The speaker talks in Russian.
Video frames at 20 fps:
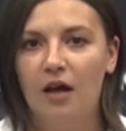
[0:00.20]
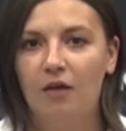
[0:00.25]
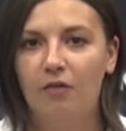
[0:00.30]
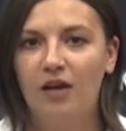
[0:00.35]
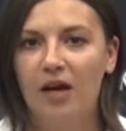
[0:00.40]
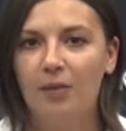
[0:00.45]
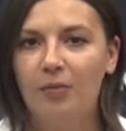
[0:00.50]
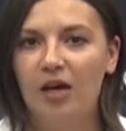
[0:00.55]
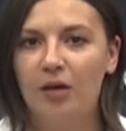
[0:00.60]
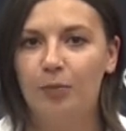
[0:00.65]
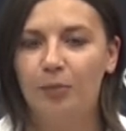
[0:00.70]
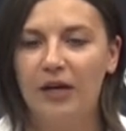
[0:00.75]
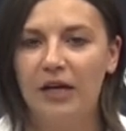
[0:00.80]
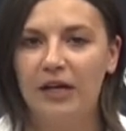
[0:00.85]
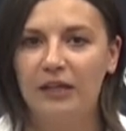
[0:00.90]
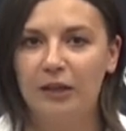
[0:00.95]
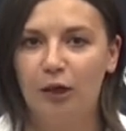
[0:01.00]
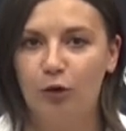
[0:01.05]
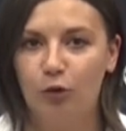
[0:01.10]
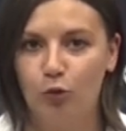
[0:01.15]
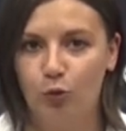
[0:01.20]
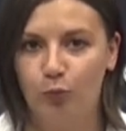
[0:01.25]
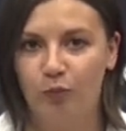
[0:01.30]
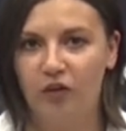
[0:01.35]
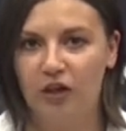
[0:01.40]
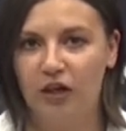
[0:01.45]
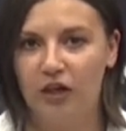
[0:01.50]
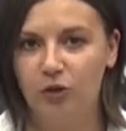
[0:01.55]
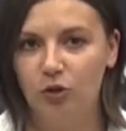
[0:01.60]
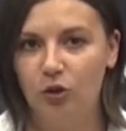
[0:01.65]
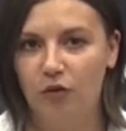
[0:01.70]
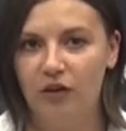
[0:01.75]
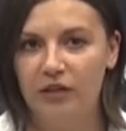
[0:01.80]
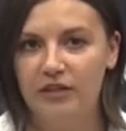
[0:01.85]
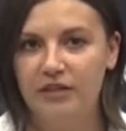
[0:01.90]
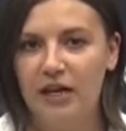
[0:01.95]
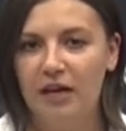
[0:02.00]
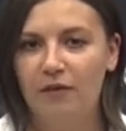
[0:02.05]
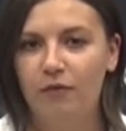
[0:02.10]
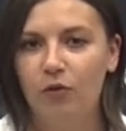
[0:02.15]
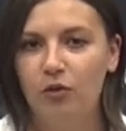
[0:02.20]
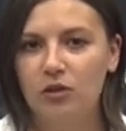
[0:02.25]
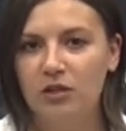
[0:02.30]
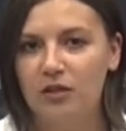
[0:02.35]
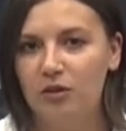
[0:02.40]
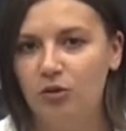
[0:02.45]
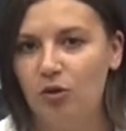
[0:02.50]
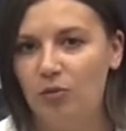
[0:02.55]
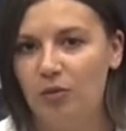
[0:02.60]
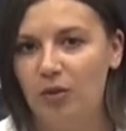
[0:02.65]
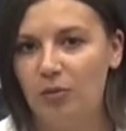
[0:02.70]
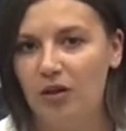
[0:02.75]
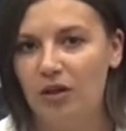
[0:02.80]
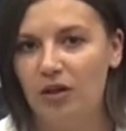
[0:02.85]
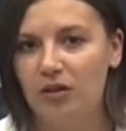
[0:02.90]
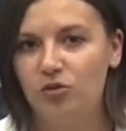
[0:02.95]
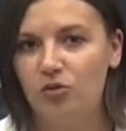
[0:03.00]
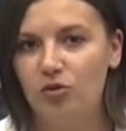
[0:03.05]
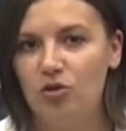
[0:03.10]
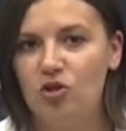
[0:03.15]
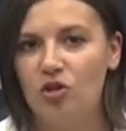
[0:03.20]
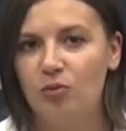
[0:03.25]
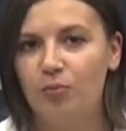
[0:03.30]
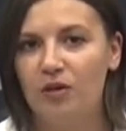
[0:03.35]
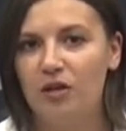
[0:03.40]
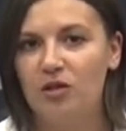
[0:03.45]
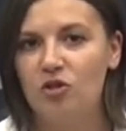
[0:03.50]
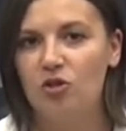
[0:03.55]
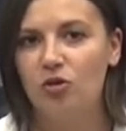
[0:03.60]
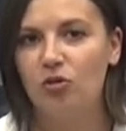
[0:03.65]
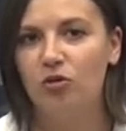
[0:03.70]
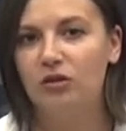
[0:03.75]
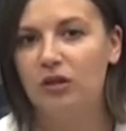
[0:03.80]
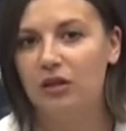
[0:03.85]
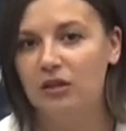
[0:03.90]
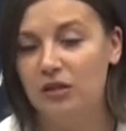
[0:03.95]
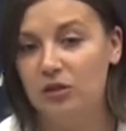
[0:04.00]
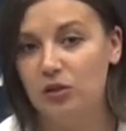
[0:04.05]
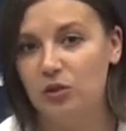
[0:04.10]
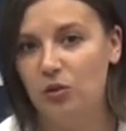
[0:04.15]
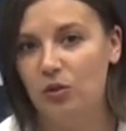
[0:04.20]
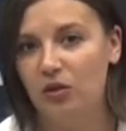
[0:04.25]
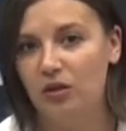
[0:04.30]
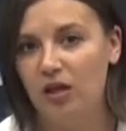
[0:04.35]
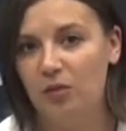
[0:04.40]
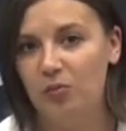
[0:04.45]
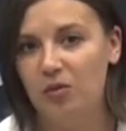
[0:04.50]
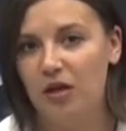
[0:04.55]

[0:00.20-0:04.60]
В рамках проекта «Клуб выходного дня» возле Дома молодежи прошло традиционное